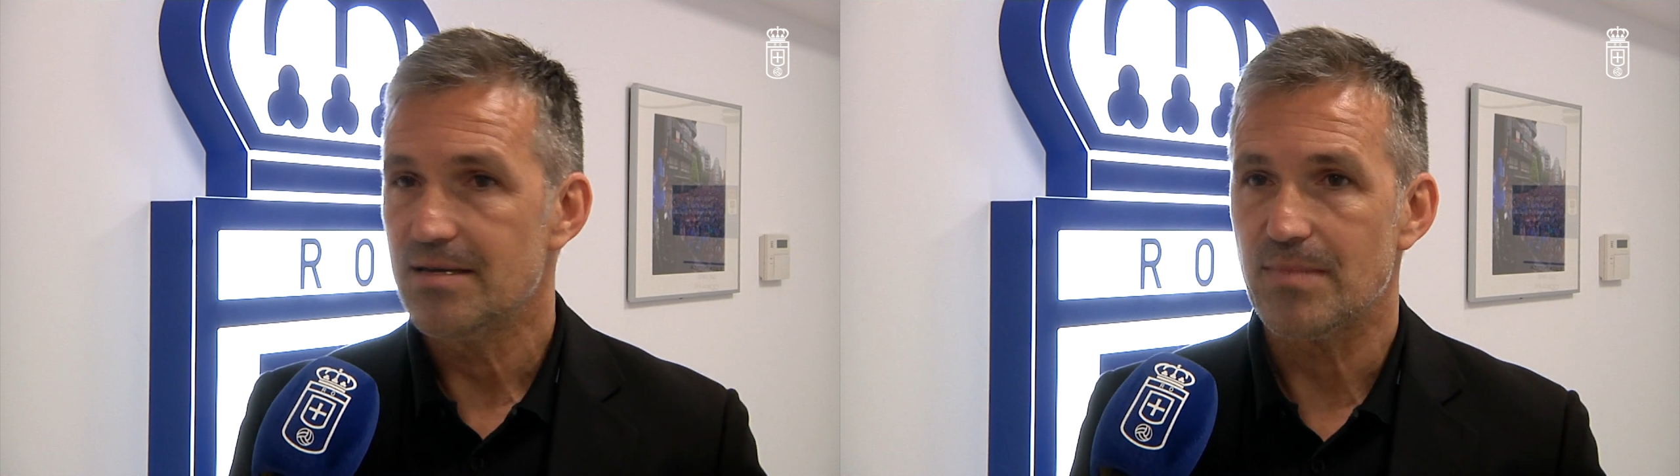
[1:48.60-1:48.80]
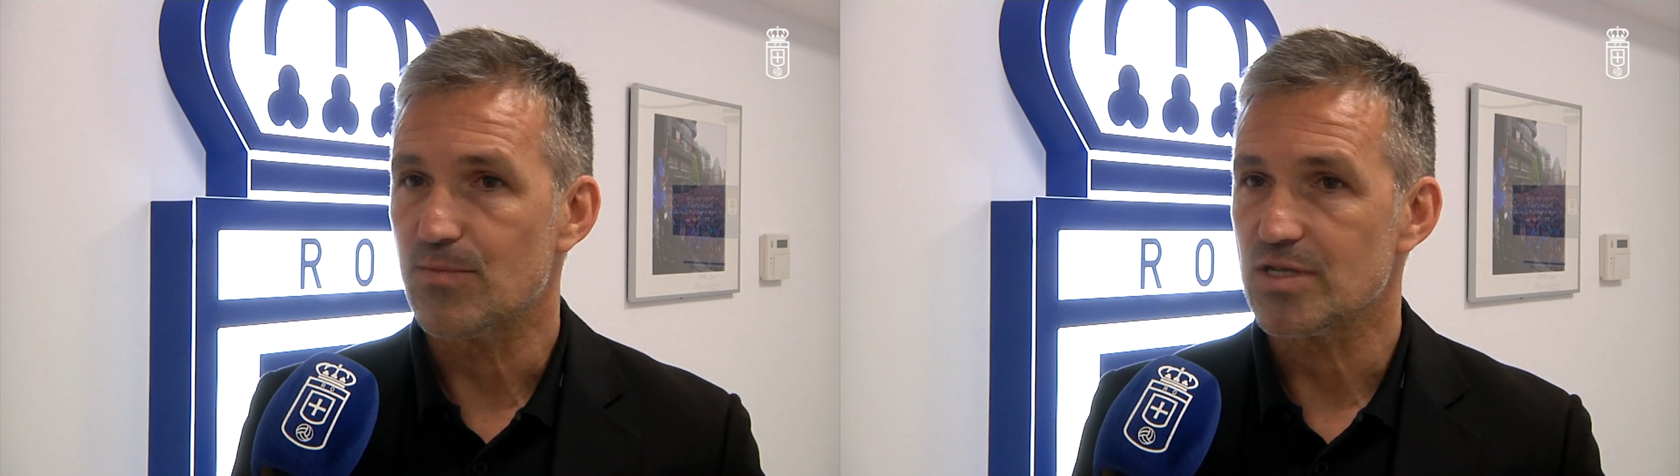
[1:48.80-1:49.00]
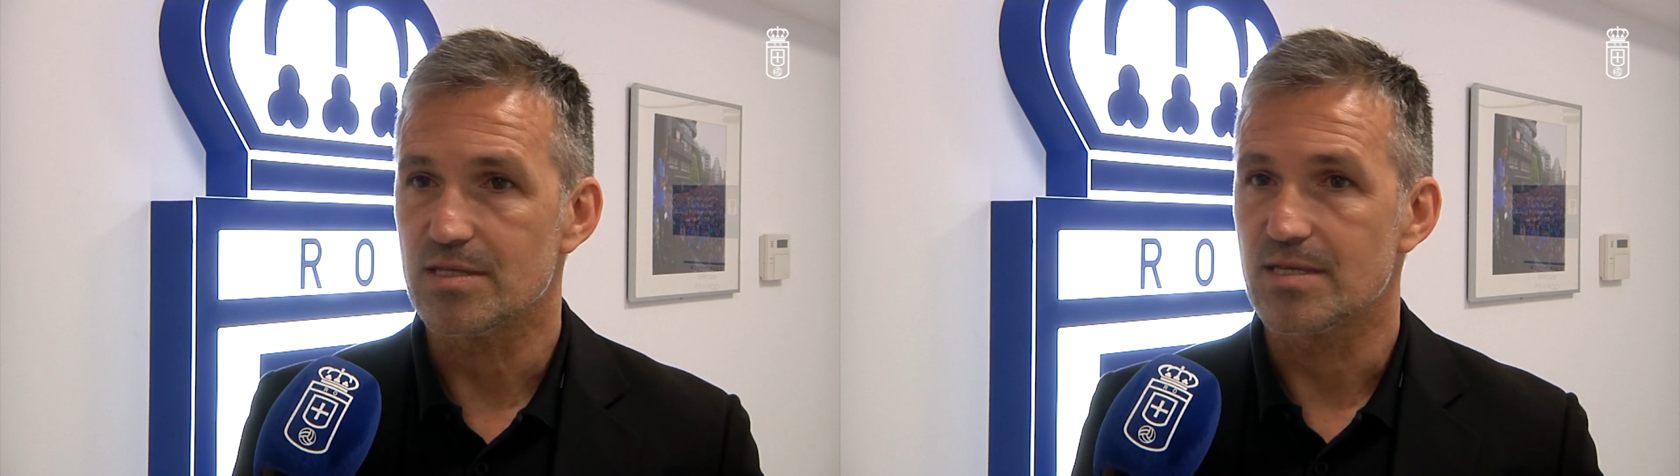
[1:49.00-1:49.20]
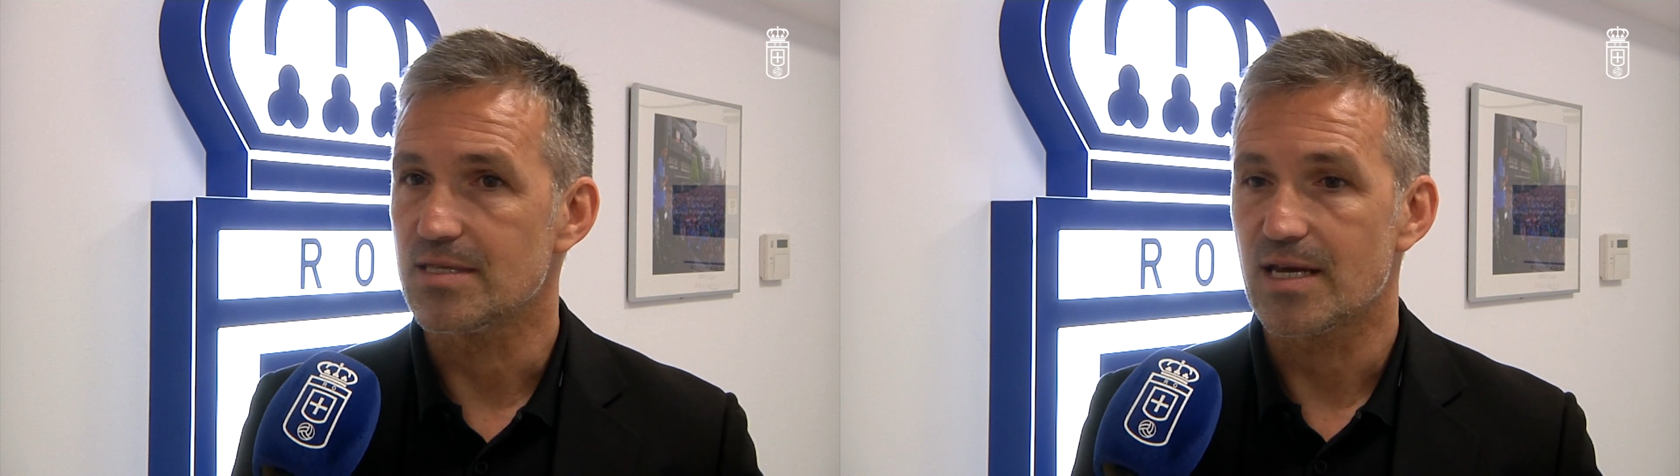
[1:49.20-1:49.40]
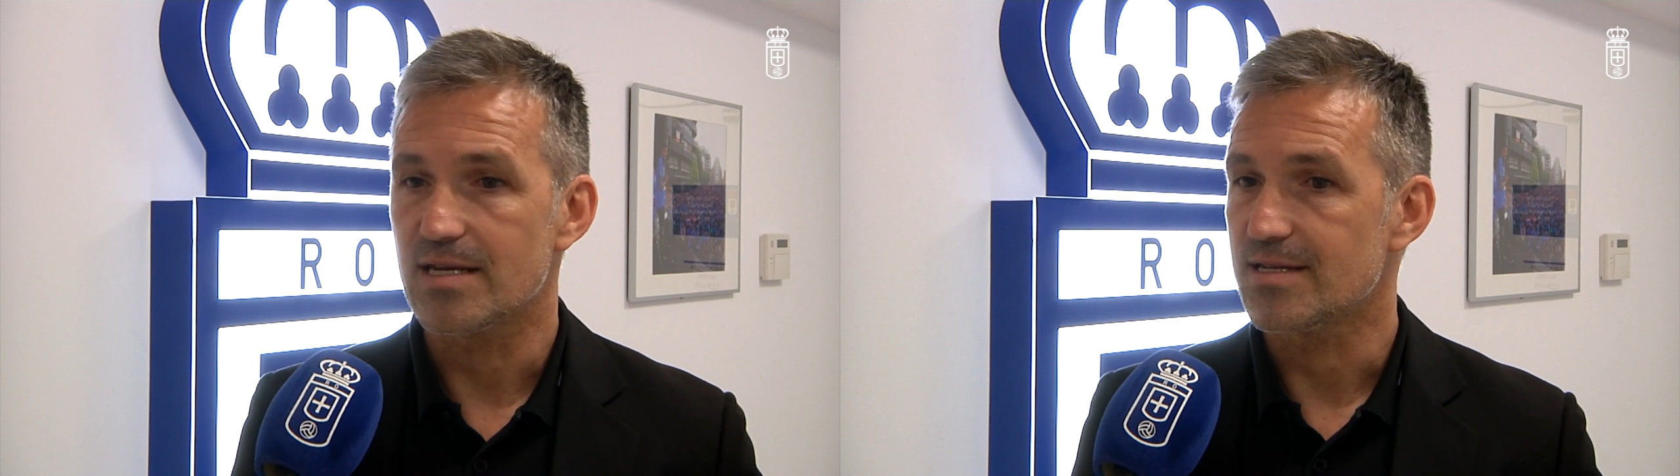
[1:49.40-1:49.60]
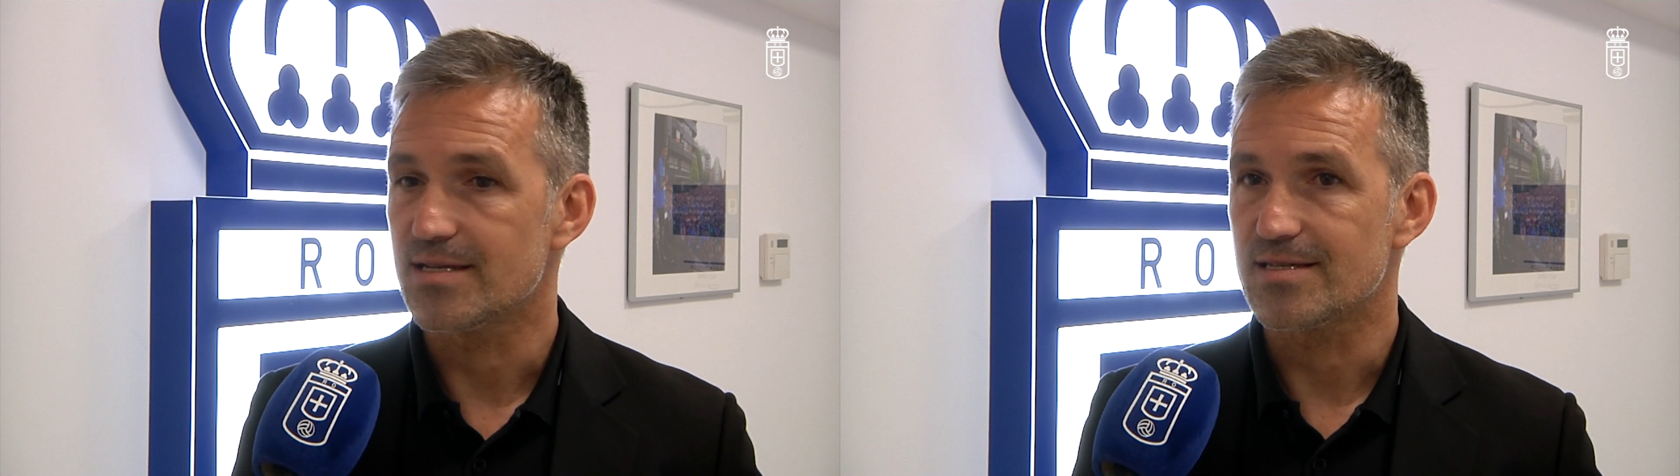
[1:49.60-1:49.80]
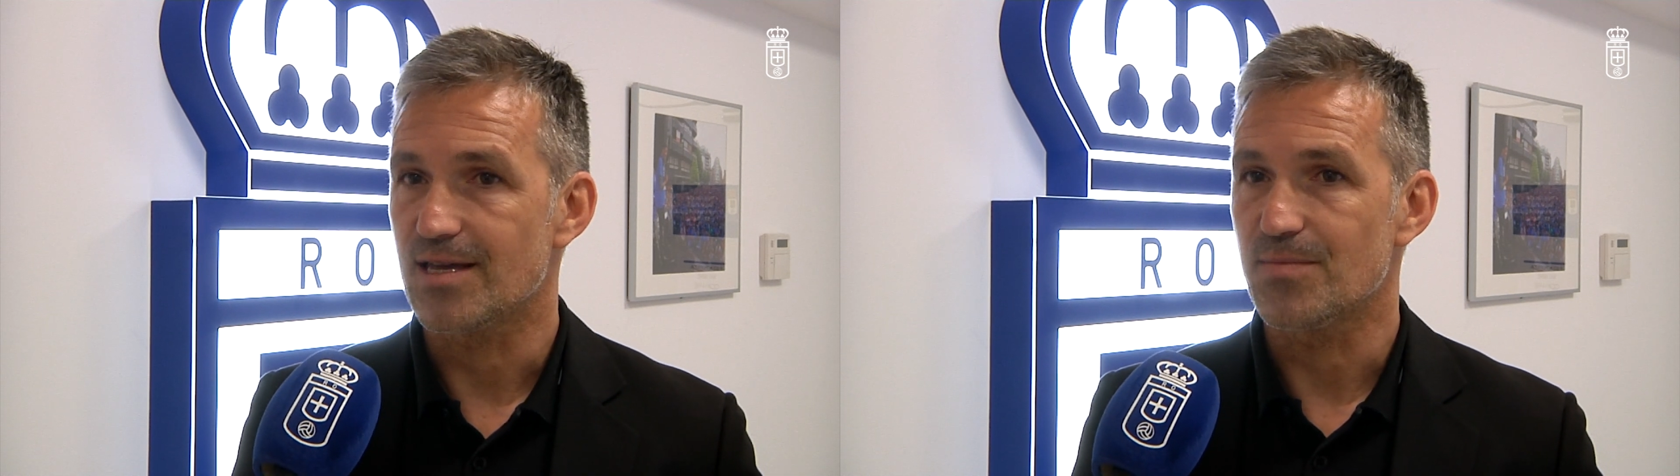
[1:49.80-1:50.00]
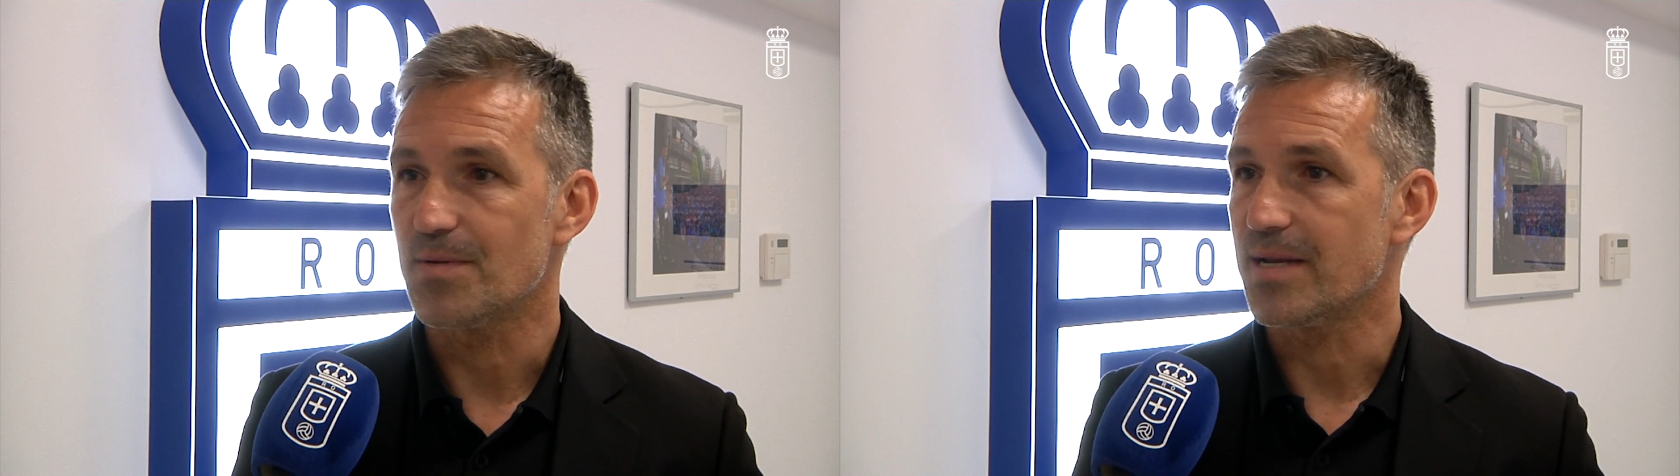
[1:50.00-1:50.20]
Vamos a intentar
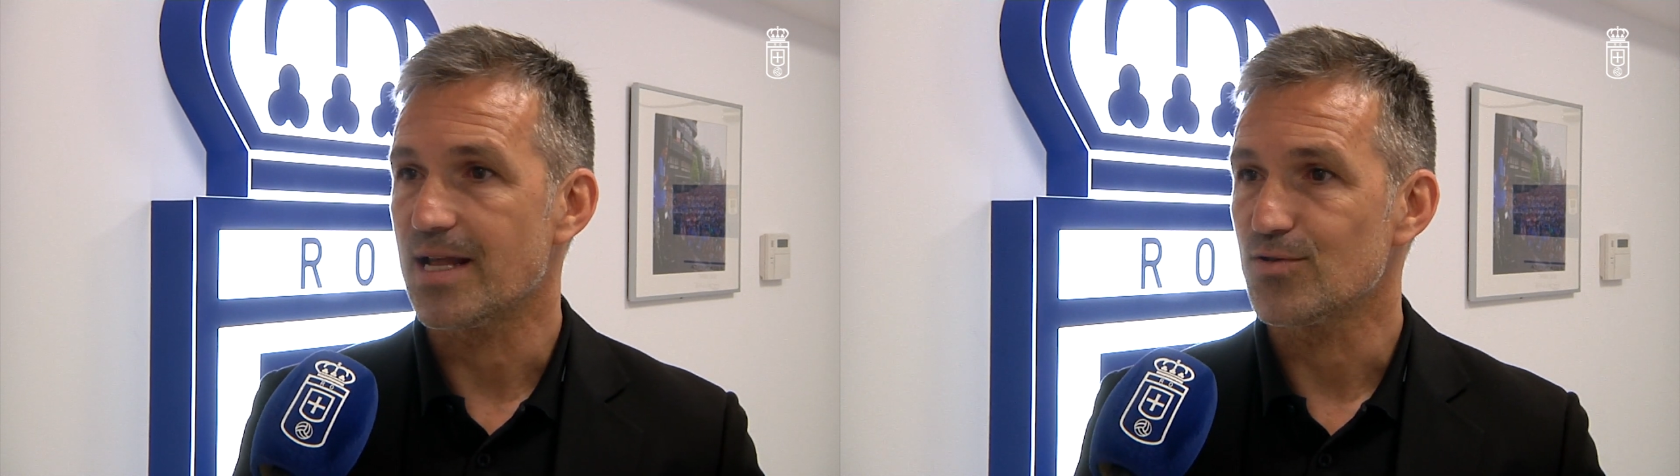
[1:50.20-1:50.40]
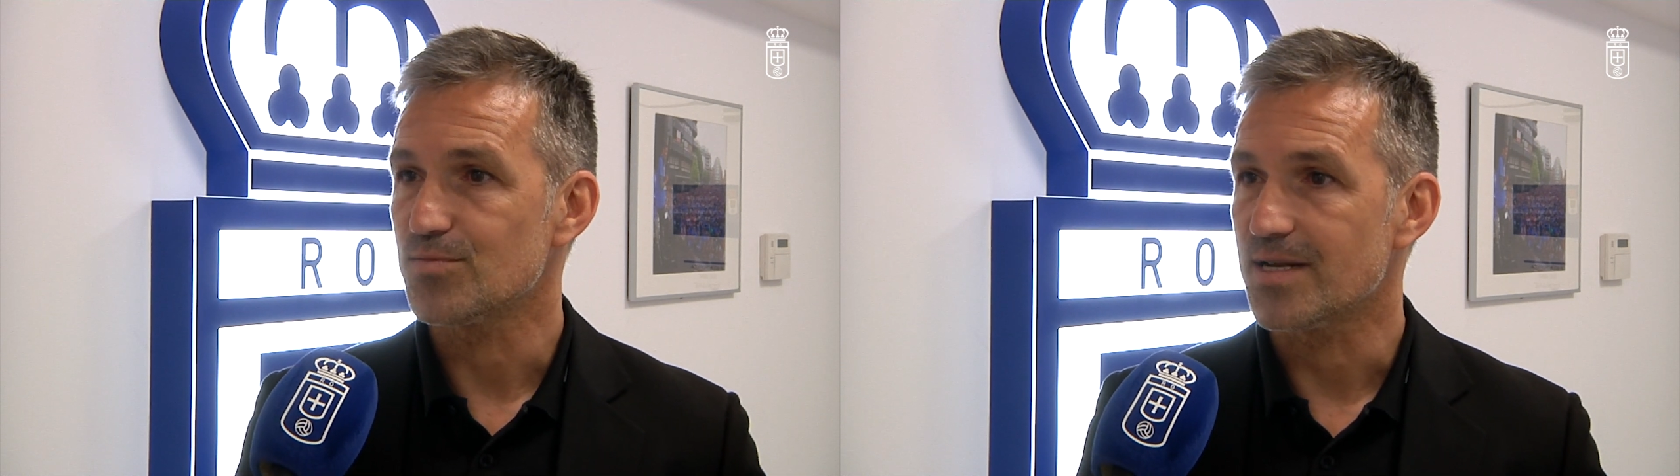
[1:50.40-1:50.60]
estar preparados